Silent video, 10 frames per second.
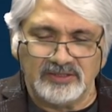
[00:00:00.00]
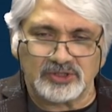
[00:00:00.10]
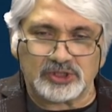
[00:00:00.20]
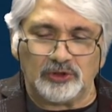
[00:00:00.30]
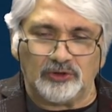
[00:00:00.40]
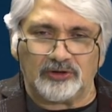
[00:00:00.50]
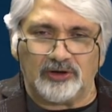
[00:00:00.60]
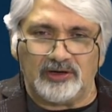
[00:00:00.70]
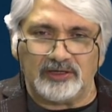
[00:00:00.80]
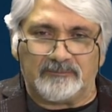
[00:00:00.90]
सो
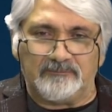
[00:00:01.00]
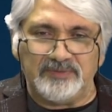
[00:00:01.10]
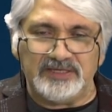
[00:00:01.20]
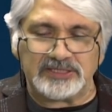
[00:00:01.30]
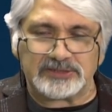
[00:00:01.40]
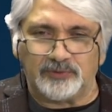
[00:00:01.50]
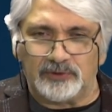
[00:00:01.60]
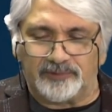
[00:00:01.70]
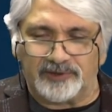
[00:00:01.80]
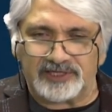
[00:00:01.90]
कॉल्ड
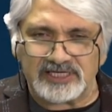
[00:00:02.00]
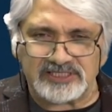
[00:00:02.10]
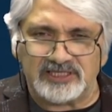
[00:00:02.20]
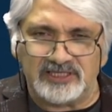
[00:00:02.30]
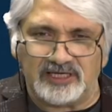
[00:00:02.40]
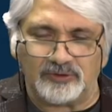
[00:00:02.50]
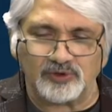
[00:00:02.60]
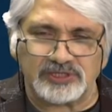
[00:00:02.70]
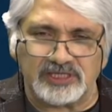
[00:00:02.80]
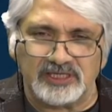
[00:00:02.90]
पीसफुल प्रोटेस्ट किया
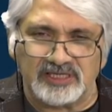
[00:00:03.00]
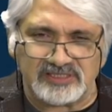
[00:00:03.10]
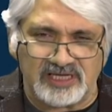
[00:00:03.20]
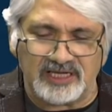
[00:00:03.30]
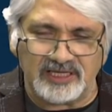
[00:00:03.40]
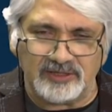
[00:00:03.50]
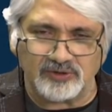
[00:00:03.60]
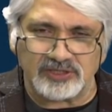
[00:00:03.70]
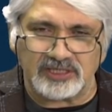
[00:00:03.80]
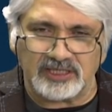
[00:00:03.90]
उसके नज़ारे
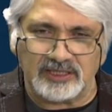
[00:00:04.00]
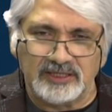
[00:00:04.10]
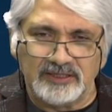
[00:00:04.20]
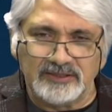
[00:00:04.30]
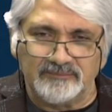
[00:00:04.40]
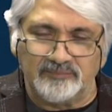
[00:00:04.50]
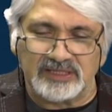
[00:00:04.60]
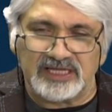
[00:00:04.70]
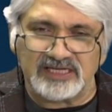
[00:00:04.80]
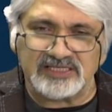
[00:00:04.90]
उसके
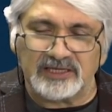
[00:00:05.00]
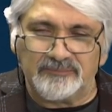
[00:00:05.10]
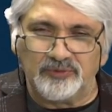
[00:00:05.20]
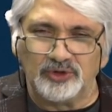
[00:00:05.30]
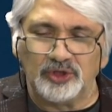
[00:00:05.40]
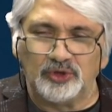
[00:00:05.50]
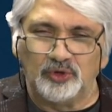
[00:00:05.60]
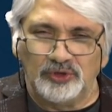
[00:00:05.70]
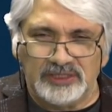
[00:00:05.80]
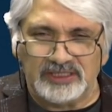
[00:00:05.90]
मनाजर पूरी
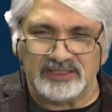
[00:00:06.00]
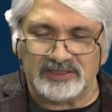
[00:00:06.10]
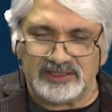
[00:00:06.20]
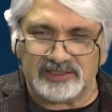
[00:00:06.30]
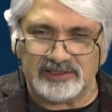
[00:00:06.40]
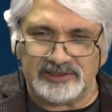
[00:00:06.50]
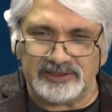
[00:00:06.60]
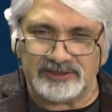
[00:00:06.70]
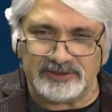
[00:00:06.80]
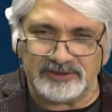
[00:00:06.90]
दुनिया ने देख लिए